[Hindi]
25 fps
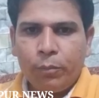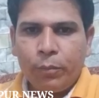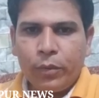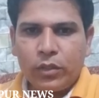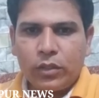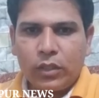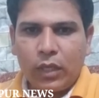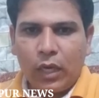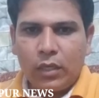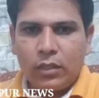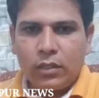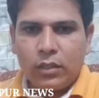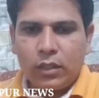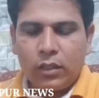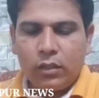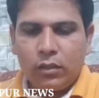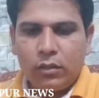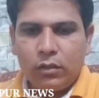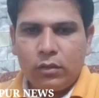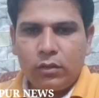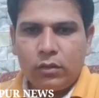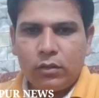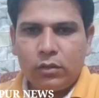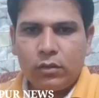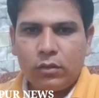
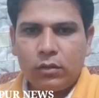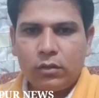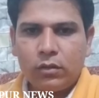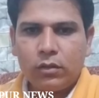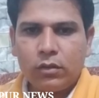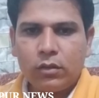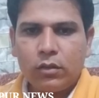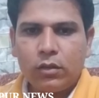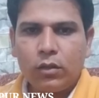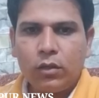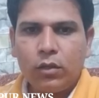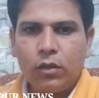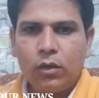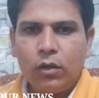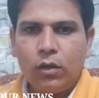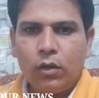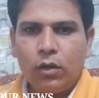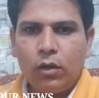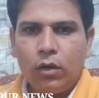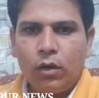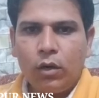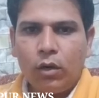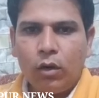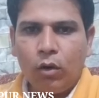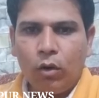प्रशासन
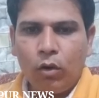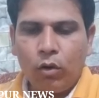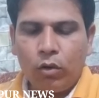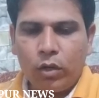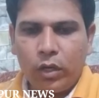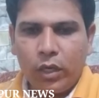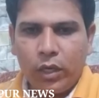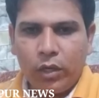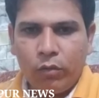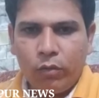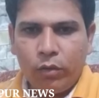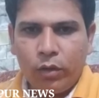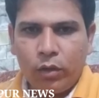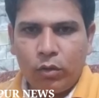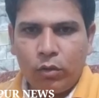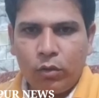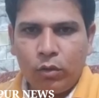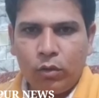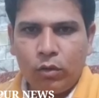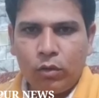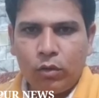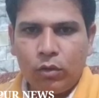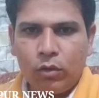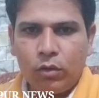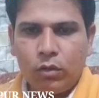और रेलवे
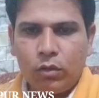को